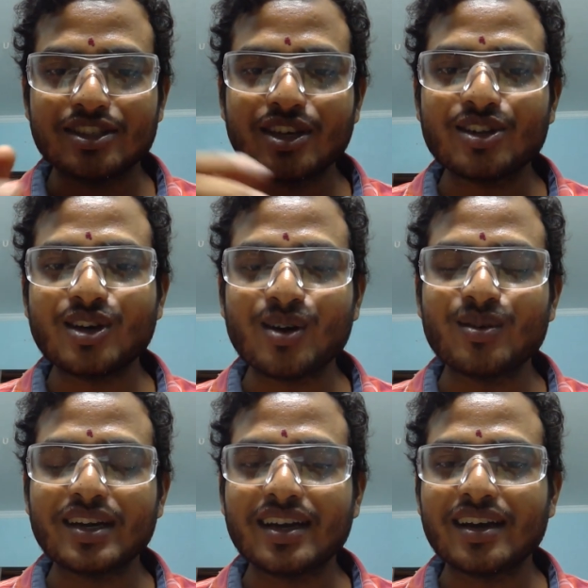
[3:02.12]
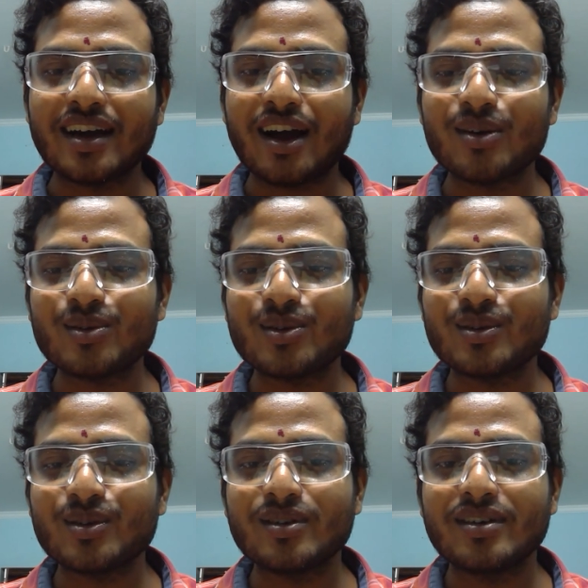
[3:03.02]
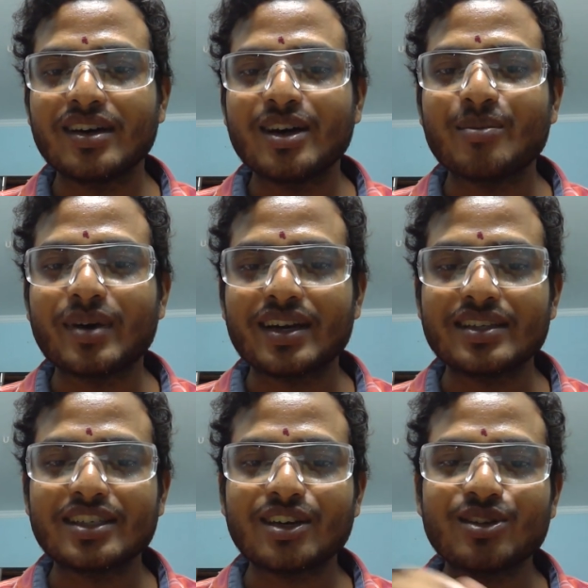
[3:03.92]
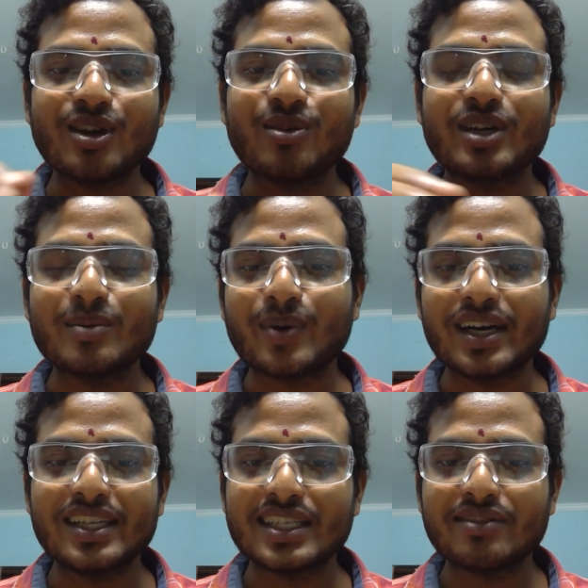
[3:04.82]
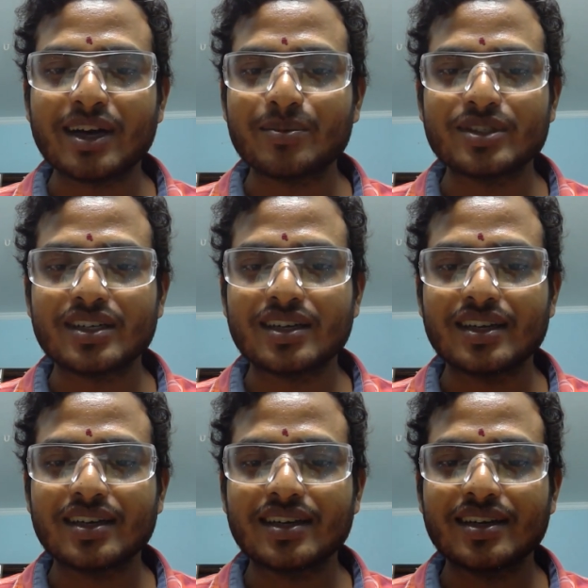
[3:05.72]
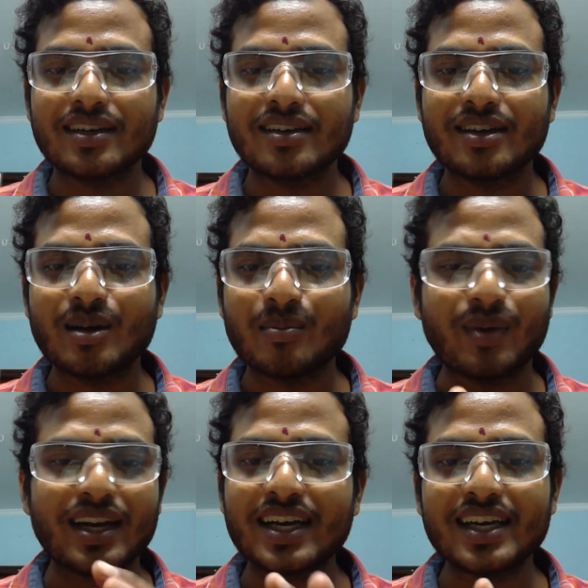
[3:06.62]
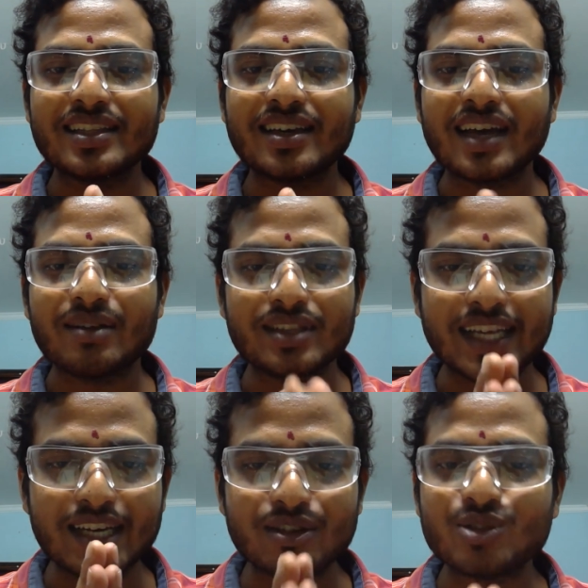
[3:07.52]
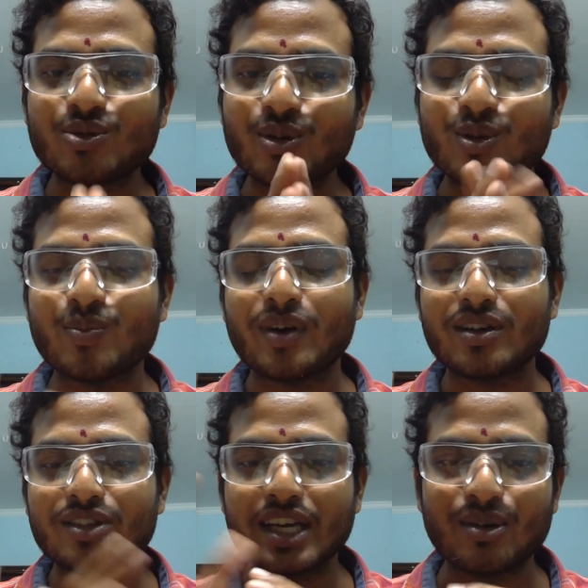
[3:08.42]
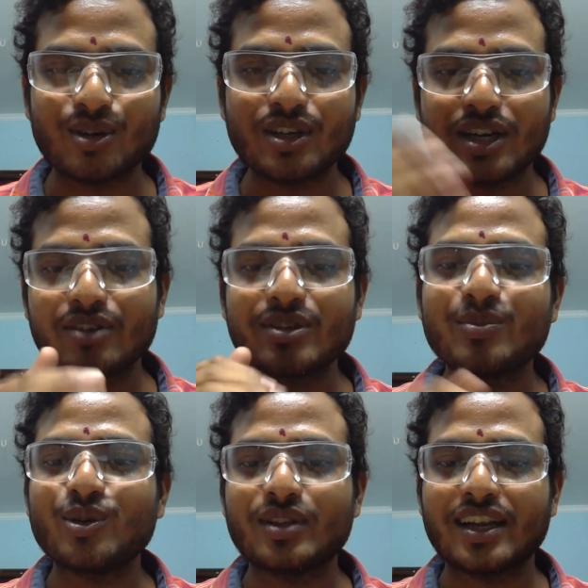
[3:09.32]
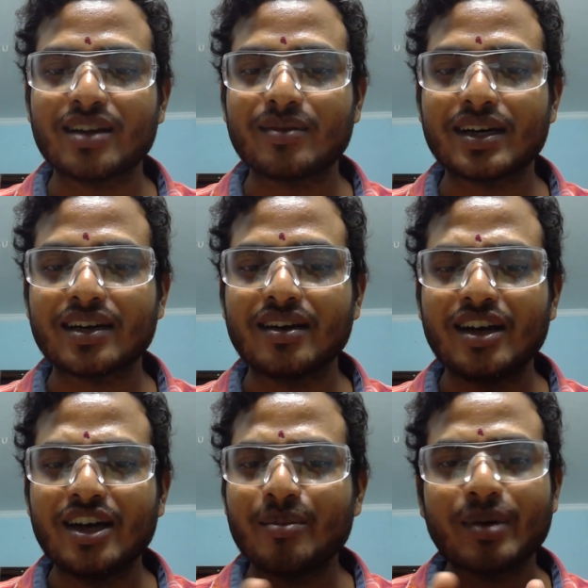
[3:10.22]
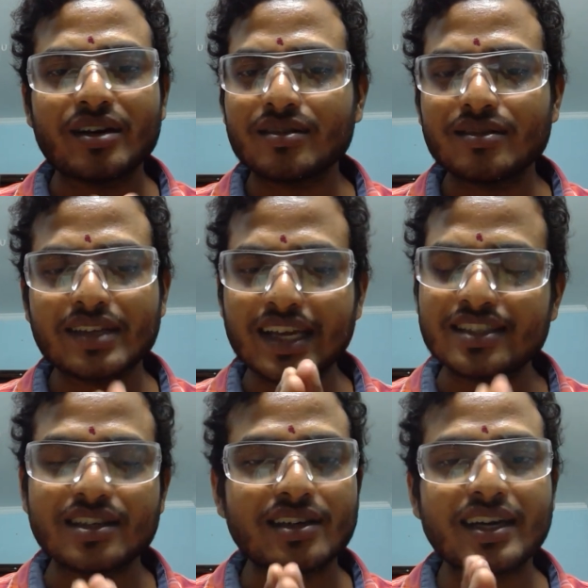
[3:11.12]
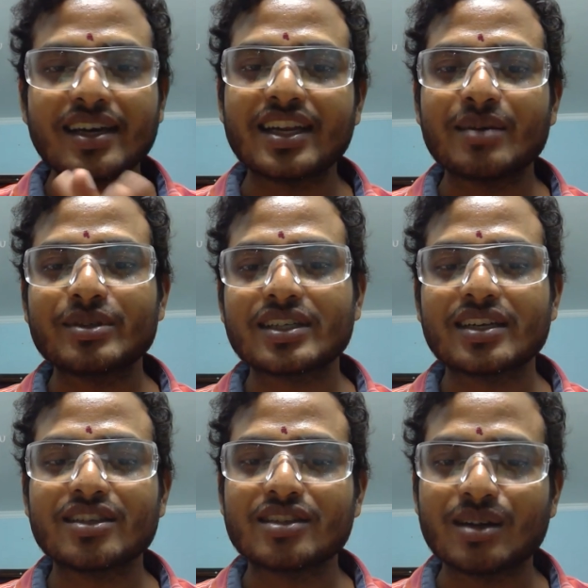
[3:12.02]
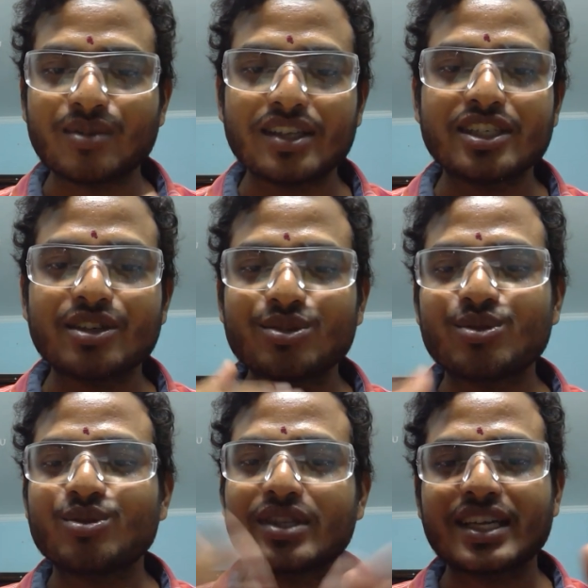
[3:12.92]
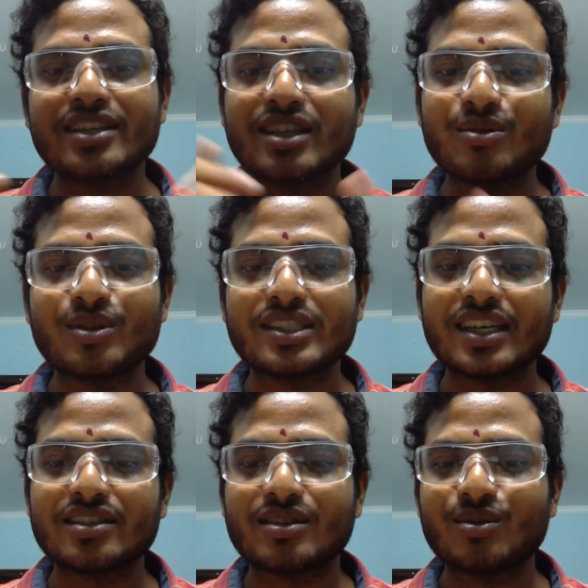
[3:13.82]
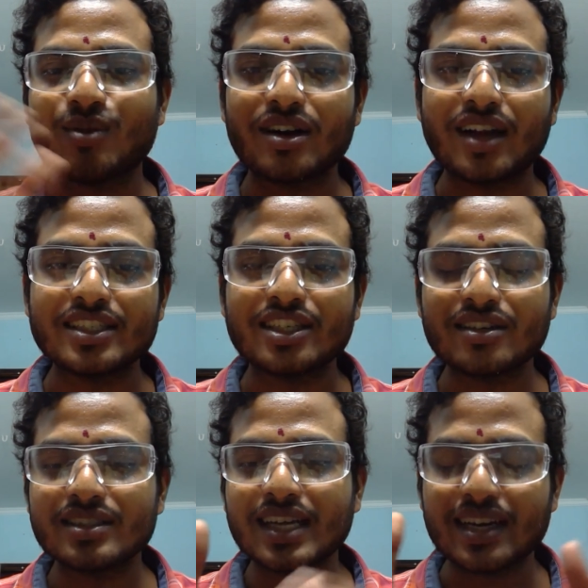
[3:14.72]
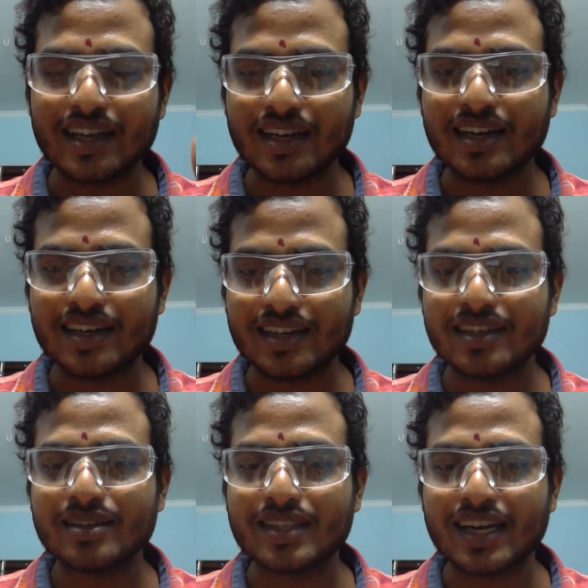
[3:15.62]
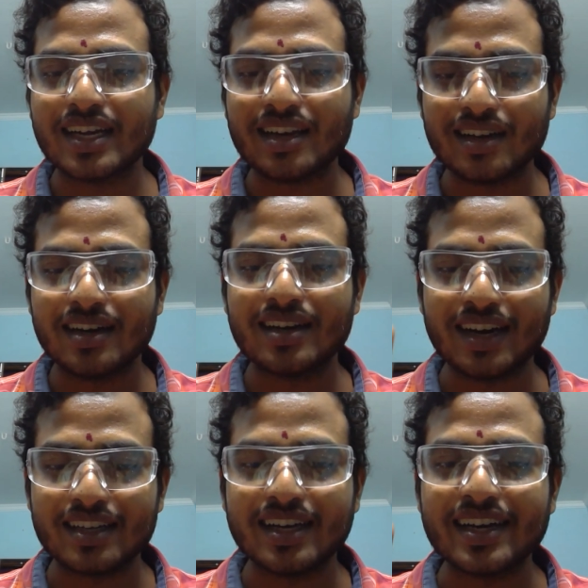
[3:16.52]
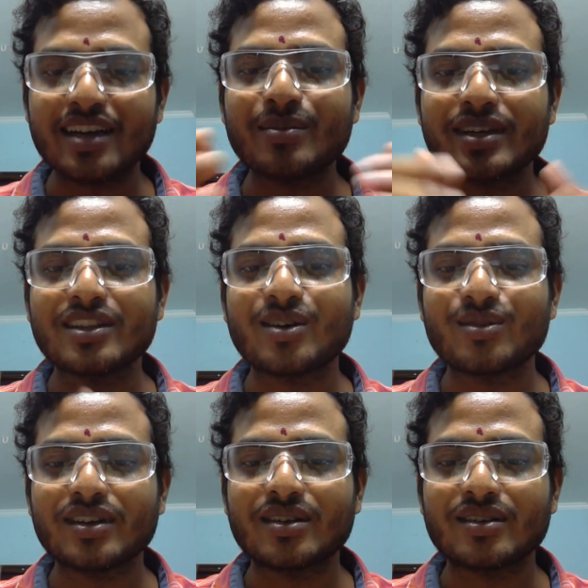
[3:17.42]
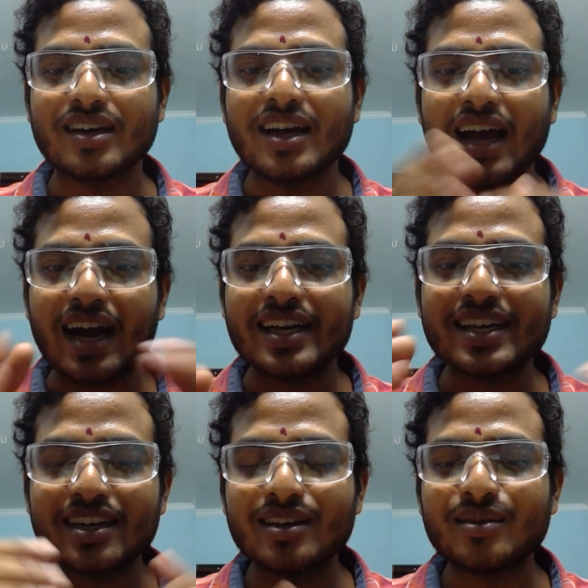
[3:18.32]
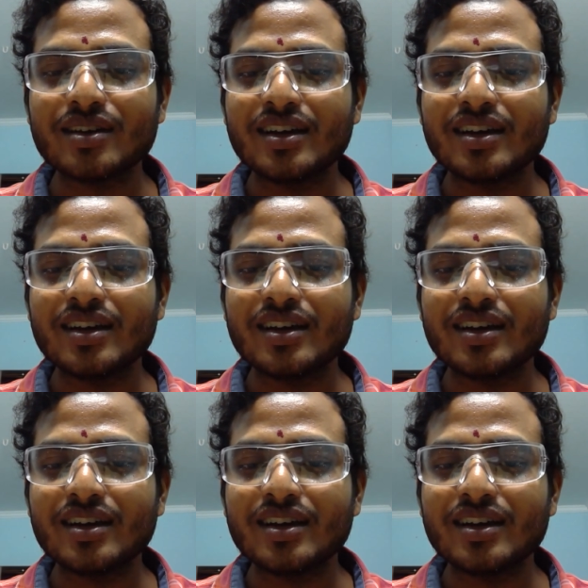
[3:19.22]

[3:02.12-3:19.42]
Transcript: చేదుగా ఉండే ఆకులు మరి చేదుగా ఉండే పళ్ళు ఇచ్చే వేప చెట్లన్నీ మనకైతే అవి దైవ స్వరూపాలు దేవుడి యొక్క విభూతులు అనమాట మనం ఏ చెట్టుకే నమస్కరిస్తామో ఆ చెట్టు చుట్టూ తిరుగుతాం వచ్చేస్తాం వాళ్ళు ఆ చెట్టుకి జెండాలు కట్టి దర్గాలు కట్టి ఆడ దండాలు పెడతా ఉన్నారు ఆడికెళ్ళి